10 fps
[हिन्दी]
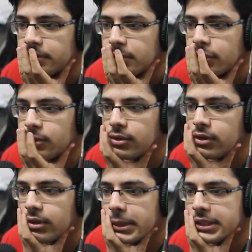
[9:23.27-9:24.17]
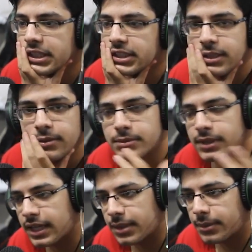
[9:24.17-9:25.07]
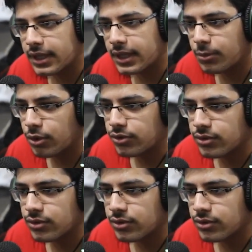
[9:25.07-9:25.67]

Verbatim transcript: तुम लोगों को ही कमेंट सेक्शन में बताना पड़ेगा बॉयज़